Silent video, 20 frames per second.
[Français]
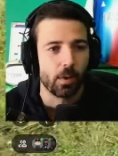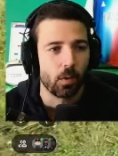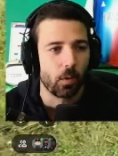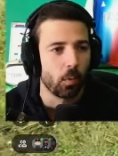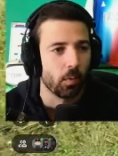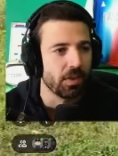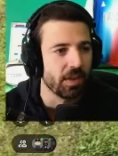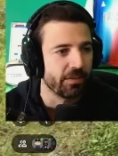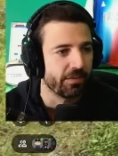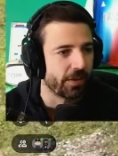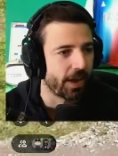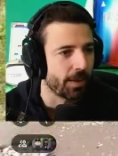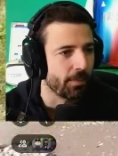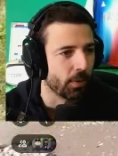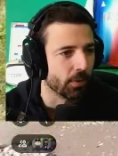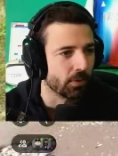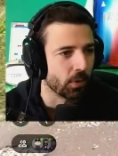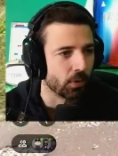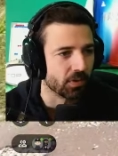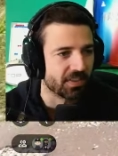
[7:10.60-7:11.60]
on est vraiment
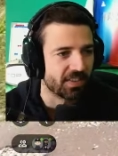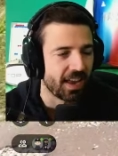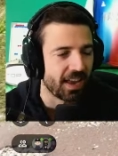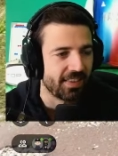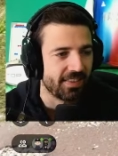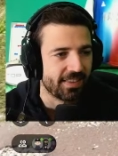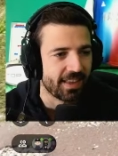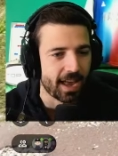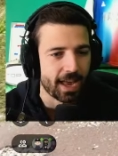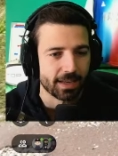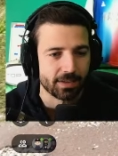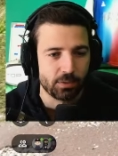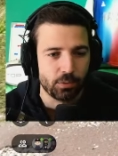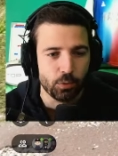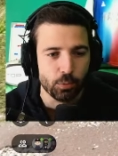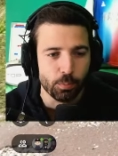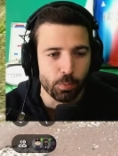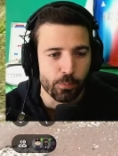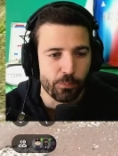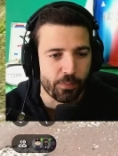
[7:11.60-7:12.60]
dans cet axe du
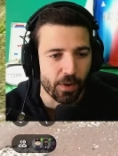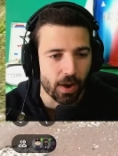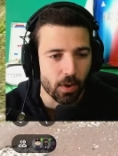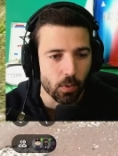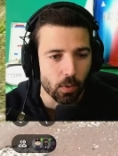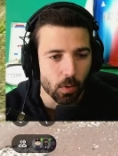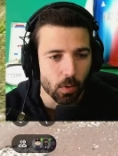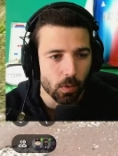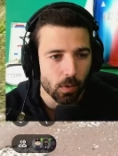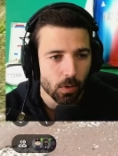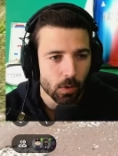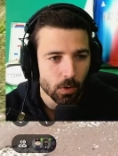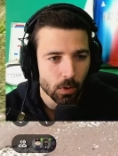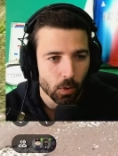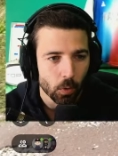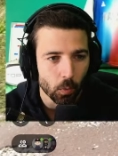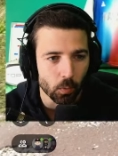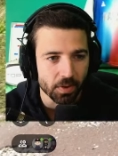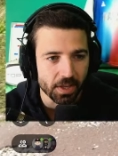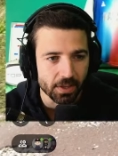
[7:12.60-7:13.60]
Buffalo.
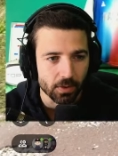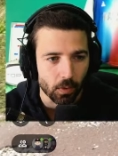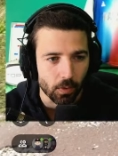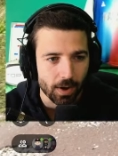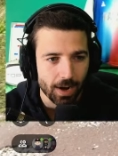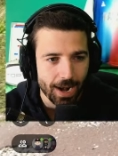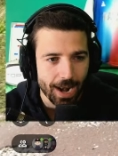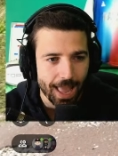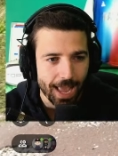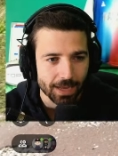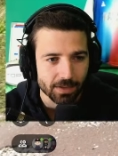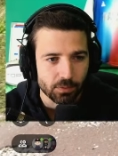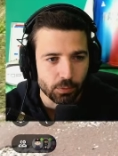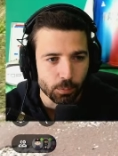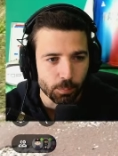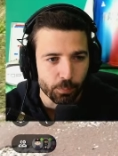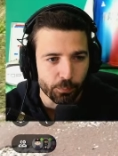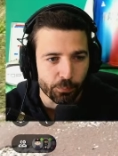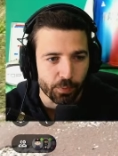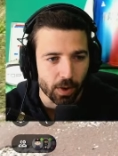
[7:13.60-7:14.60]
On est dans l'axe du
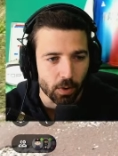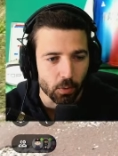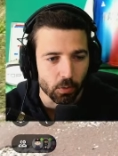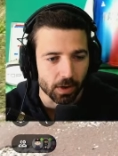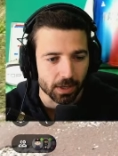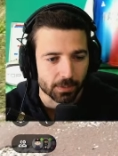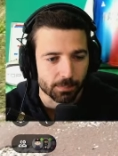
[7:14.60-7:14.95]
Buffalo, à va se